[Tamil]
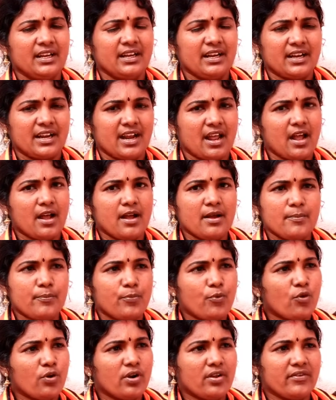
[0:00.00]
இல்லை
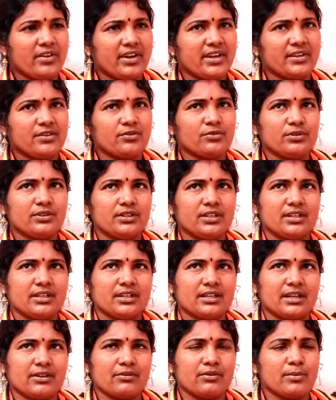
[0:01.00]
நான் போன வரைக்கும் இந்த
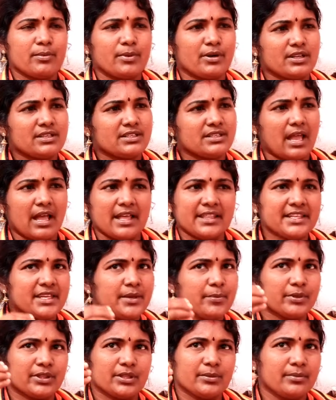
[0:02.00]
கருவேல
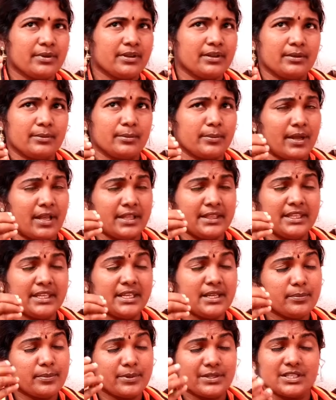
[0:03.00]
அதிகபட்சமாக
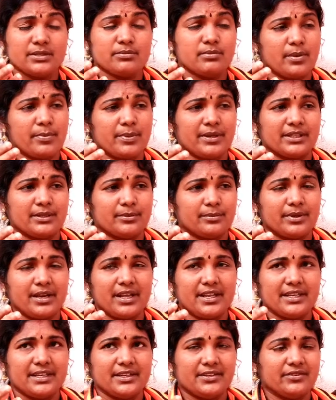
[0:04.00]
அதிகபட்சமாக
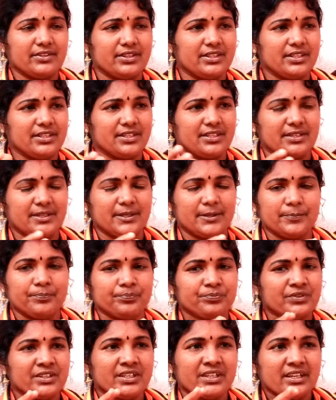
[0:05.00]
பார்த்தோம்னா இங்கிட்டு வந்து
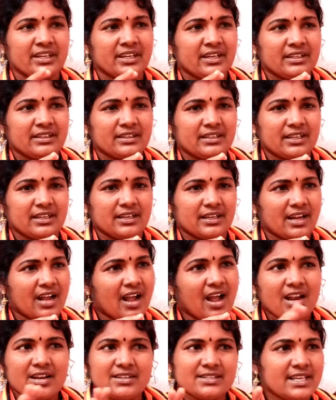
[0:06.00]
இந்த
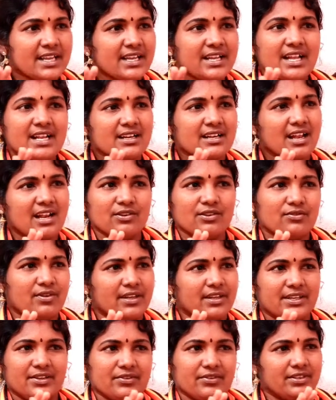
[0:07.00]
கால் செங்க
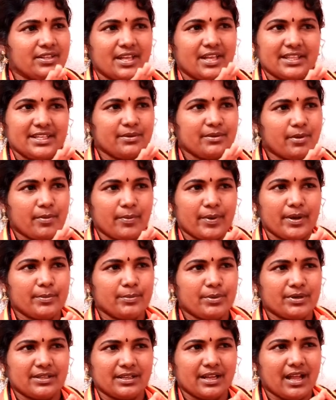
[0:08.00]
கால்வாய்க்கு வந்து அதிகமாக
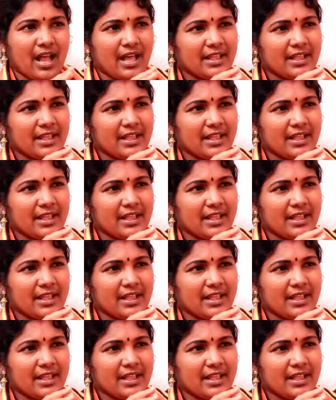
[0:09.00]
பயன்படுத்த